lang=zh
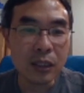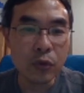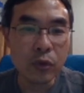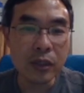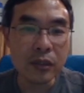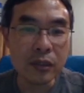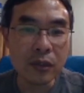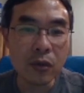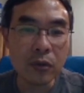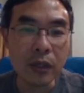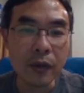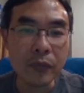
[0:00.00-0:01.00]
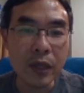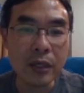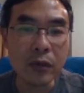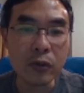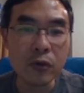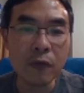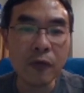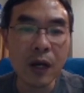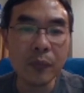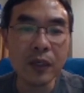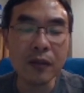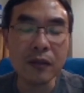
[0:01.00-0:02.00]
个月之后呢，它有时候发
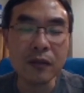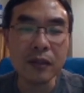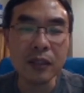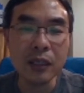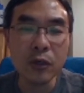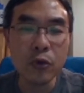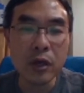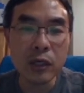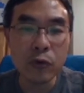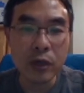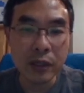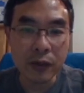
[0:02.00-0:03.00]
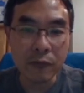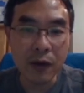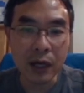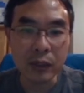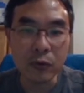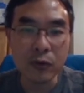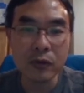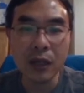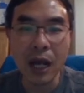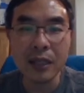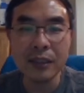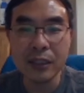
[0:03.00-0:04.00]
币呢是一个月一个月给你发，有的是
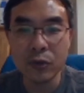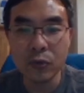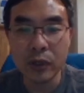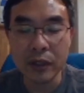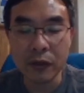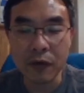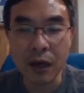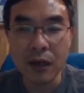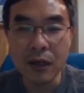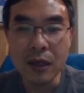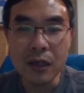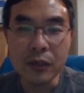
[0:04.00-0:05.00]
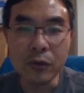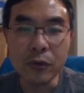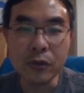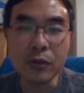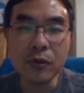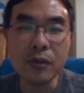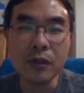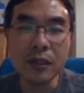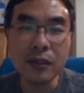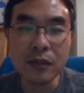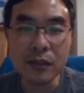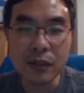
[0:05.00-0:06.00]
按季度给你发，有的时候是
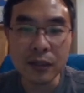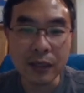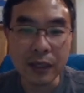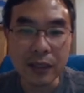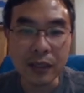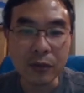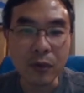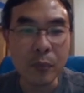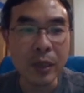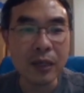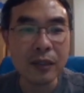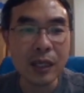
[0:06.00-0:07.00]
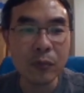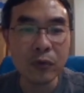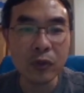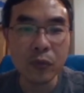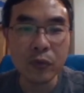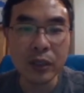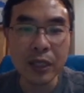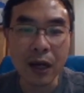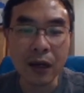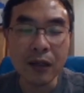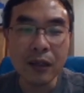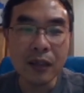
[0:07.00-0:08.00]
一次性给你，是吧？每个项目都不一
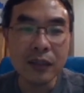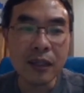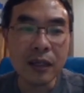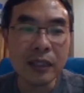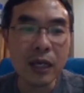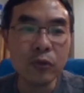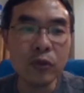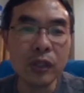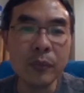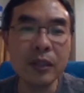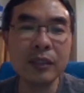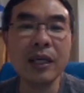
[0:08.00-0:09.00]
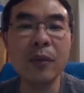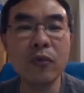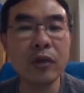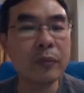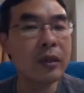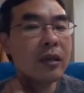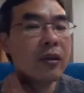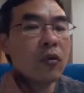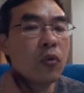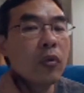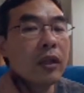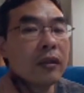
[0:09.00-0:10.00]
样，大家去他们项目里面
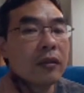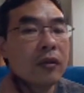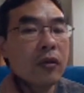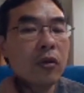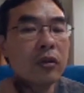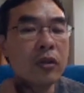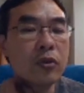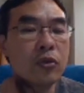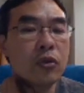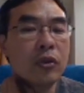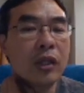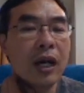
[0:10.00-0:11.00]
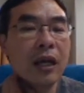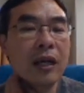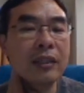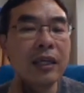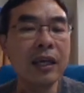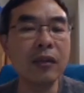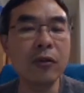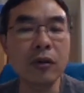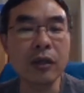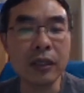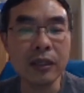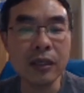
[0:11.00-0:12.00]
问，或者是去他刚才那我
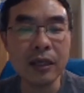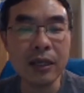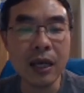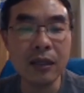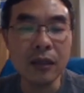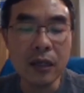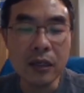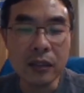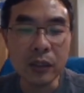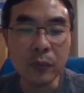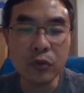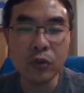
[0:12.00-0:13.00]
给大家看怎么